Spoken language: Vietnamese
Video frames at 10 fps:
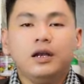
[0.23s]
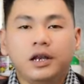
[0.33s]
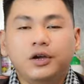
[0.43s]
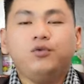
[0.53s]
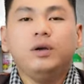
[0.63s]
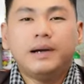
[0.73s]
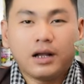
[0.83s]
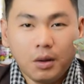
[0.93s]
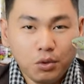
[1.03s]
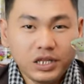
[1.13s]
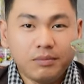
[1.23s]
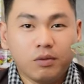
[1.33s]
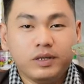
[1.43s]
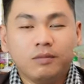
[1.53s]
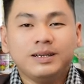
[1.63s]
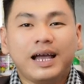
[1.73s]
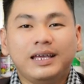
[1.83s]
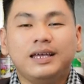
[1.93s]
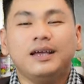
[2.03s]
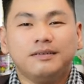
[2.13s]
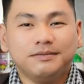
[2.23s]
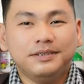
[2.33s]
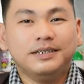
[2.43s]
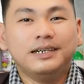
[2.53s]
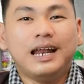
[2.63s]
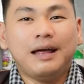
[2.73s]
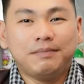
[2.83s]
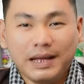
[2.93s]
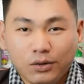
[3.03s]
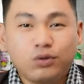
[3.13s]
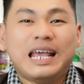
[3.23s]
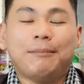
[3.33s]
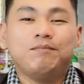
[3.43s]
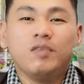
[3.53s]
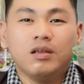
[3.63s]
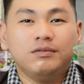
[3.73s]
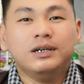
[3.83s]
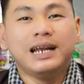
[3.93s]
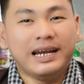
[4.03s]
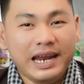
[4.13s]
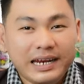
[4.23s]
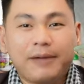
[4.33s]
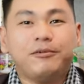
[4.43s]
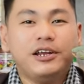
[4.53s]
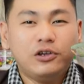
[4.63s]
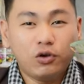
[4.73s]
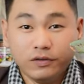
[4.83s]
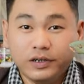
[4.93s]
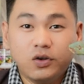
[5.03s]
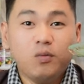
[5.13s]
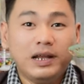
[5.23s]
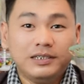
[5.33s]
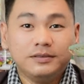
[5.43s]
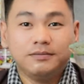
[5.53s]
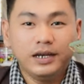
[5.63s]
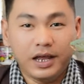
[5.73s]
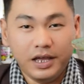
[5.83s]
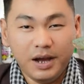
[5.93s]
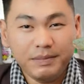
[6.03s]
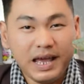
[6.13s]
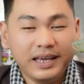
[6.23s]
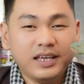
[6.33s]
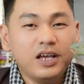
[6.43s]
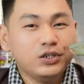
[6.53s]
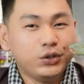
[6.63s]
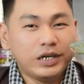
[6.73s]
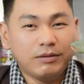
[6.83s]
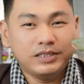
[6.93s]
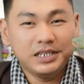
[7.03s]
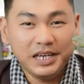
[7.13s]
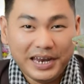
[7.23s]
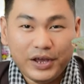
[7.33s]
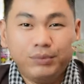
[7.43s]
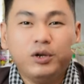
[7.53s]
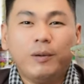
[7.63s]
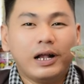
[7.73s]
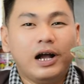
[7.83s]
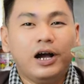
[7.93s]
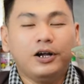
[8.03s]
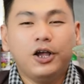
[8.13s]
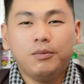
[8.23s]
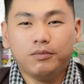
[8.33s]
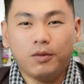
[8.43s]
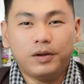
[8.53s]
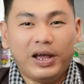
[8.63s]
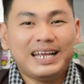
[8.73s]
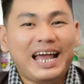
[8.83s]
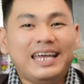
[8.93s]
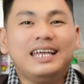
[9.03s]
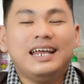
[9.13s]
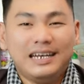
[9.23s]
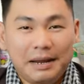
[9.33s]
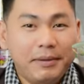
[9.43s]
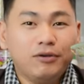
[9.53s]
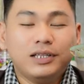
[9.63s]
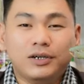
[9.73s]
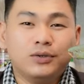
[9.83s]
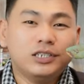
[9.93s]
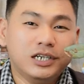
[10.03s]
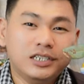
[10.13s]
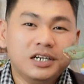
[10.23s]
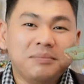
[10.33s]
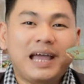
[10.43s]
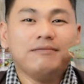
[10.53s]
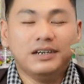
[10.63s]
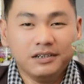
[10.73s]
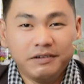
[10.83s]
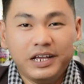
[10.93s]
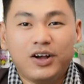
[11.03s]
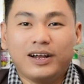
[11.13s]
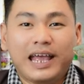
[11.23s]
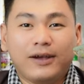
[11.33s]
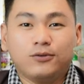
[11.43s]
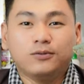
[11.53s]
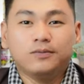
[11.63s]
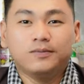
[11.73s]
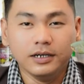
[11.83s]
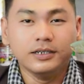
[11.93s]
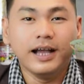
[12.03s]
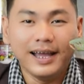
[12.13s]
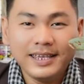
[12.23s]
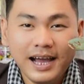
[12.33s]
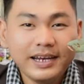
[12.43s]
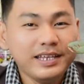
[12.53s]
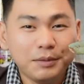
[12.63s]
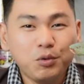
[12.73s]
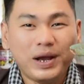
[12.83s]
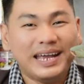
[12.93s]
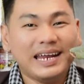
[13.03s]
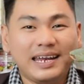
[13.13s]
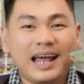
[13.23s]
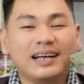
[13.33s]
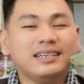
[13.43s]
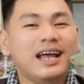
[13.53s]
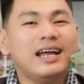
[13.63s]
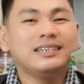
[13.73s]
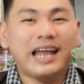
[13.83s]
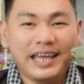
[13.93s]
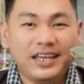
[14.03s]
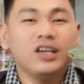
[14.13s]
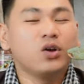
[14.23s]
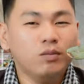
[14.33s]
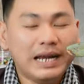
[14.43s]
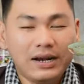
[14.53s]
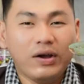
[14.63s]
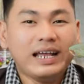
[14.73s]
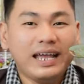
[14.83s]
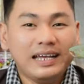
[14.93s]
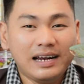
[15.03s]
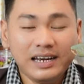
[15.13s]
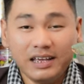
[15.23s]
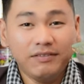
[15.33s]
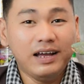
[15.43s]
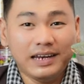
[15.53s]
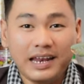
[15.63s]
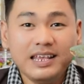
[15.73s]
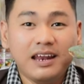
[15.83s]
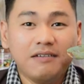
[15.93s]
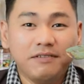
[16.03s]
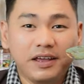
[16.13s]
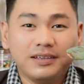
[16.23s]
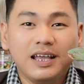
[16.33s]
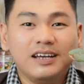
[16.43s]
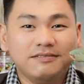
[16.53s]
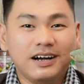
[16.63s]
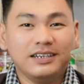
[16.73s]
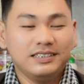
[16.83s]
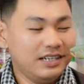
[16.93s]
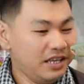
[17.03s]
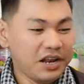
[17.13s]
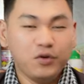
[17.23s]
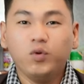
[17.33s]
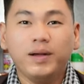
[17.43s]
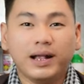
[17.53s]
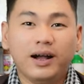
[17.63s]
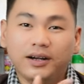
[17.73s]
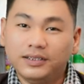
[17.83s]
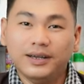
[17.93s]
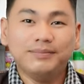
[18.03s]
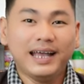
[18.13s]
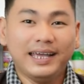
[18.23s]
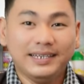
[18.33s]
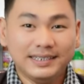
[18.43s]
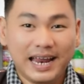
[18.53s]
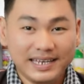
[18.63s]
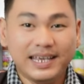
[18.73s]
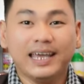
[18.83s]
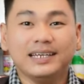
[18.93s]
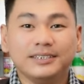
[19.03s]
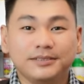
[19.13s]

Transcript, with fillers: nếu quý bà con muốn tìm một giống cây vừa làm tăng thu nhập vừa là nét đẹp riêng cho khu vườn của mình thì hôm nay Xuân Nông xin giới thiệu với bà con một loại cây là biểu tượng của sự tươi mát và hương vị ngọt ngào thường gợi nhớ đến những mùa hè đầy nắng đây cũng là loại cây gắn liền với hình ảnh gia đình Việt vâng xin giới thiệu với bà con giống cây thanh nhãn